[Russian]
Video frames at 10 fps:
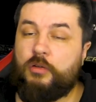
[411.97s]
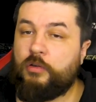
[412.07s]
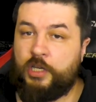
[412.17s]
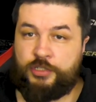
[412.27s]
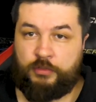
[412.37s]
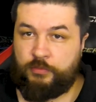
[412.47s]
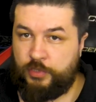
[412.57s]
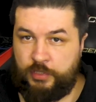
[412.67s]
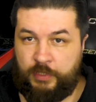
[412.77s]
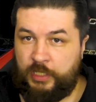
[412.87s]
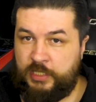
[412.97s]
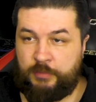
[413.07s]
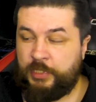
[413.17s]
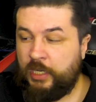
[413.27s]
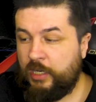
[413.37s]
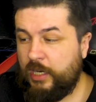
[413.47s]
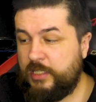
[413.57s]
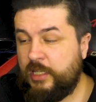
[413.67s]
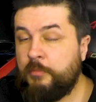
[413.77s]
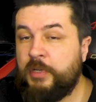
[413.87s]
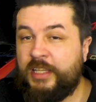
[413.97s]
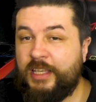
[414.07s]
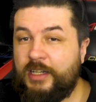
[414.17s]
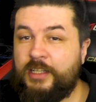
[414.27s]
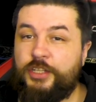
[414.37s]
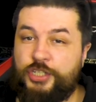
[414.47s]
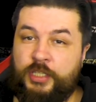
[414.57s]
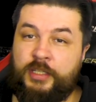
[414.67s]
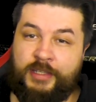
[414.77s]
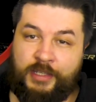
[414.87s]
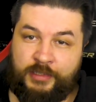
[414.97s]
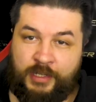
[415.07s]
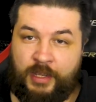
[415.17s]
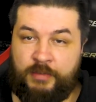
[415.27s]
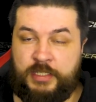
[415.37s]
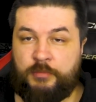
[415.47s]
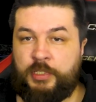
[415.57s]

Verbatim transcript: У каждого вкусовые рецепторы разные, мне лично не нравится.